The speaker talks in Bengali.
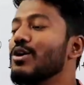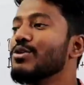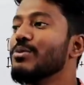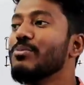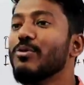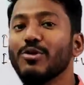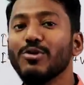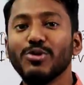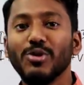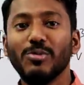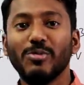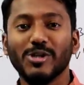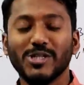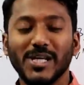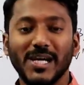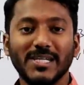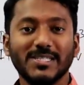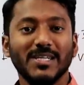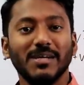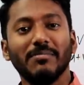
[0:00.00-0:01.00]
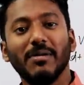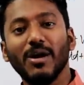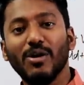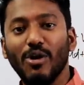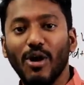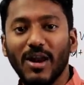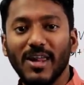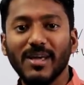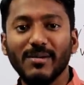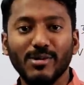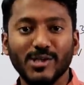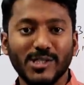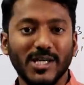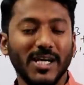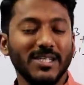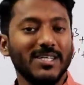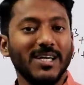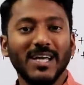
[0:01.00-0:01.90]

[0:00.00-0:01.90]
হয়তো বন্ধু বসে আছে বা কলিগ বসে